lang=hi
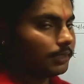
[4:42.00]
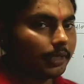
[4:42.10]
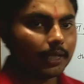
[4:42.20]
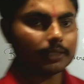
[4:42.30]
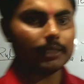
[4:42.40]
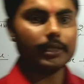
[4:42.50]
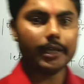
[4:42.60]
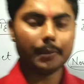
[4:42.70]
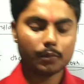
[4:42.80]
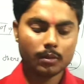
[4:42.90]
इतना याद करना
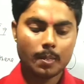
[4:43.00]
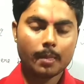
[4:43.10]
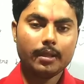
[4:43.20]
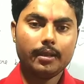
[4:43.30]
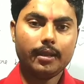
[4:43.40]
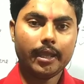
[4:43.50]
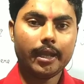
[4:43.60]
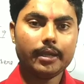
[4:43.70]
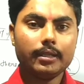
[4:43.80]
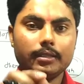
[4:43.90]
है आपको
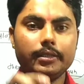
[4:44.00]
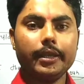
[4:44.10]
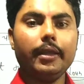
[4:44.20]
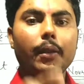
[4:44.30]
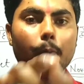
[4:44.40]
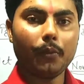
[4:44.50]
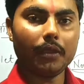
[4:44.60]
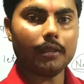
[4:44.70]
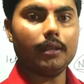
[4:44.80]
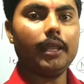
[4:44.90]
लेट देयर
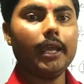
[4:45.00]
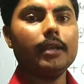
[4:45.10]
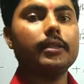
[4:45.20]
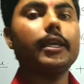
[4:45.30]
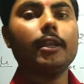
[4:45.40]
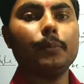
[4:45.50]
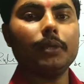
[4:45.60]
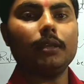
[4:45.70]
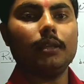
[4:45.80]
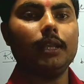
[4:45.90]
बी लेट देयर
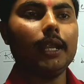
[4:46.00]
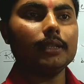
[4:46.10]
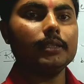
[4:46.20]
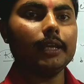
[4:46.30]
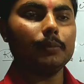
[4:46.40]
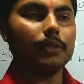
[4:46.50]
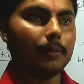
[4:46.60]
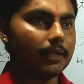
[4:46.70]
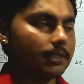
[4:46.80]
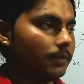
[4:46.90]
बी लेट देयर बी
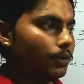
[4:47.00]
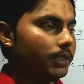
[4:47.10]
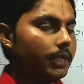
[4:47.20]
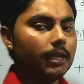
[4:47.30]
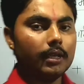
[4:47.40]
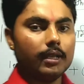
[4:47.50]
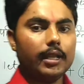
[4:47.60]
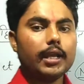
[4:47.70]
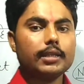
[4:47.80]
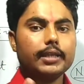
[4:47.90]
हमारे साथ बोलिए
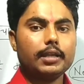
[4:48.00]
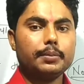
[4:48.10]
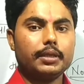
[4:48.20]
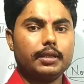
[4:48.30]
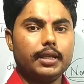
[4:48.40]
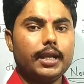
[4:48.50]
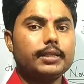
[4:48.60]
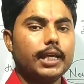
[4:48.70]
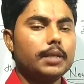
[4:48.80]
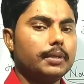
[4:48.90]
लेट देयर बी लेट
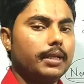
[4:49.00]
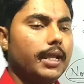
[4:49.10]
देयर बी